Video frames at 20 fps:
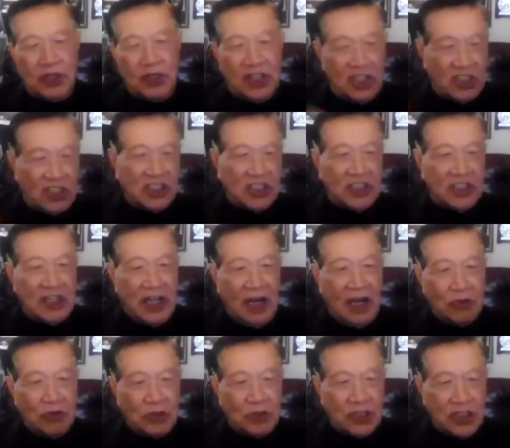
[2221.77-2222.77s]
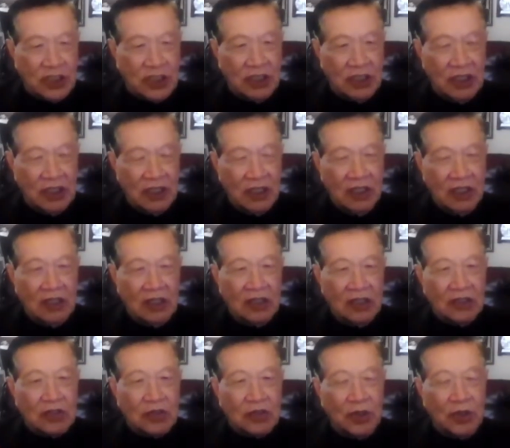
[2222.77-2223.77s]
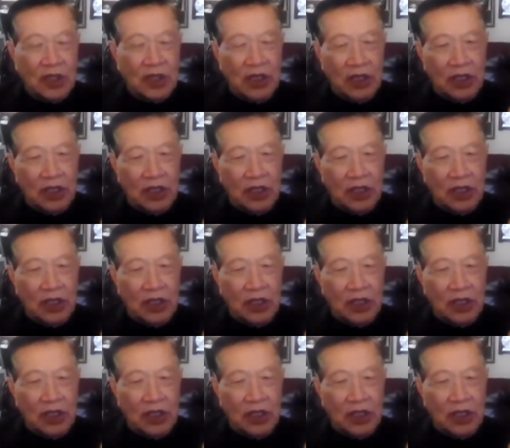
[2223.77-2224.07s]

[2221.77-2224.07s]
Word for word: 说一死了之，所